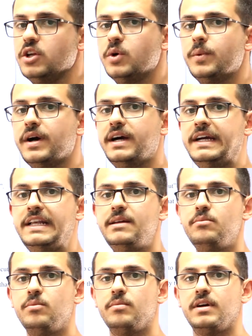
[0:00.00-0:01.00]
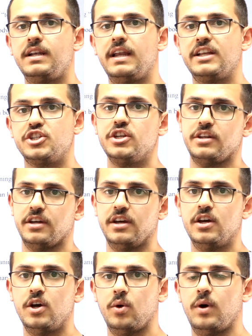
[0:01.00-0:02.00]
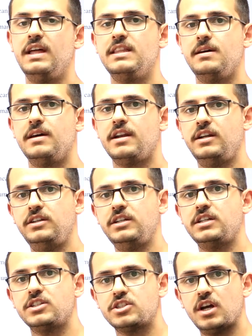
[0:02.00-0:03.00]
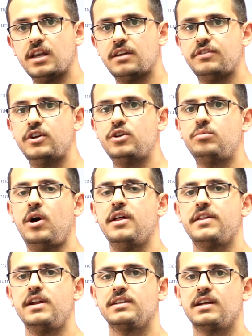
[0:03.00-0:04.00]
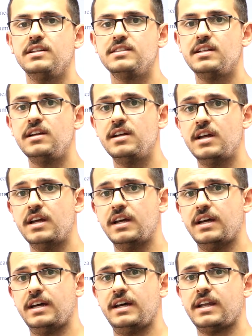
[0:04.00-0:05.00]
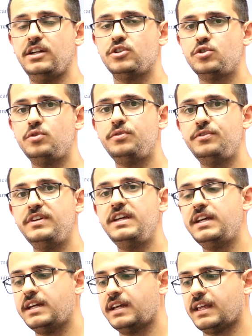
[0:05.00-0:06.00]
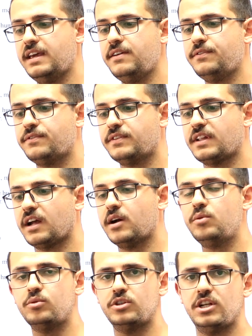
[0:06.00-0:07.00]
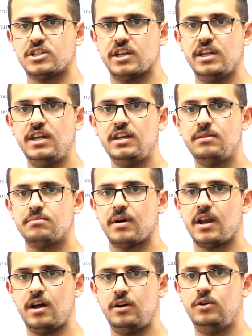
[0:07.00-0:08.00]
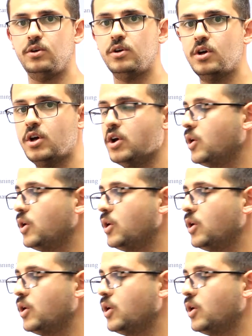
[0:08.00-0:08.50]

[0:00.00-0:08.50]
اللي هو علم الاجنه وهذا راح نحكي ان شاء الله فيه له محاضرات خاصه آه، راح نشوف فيه كيف تكون الجنين مراحله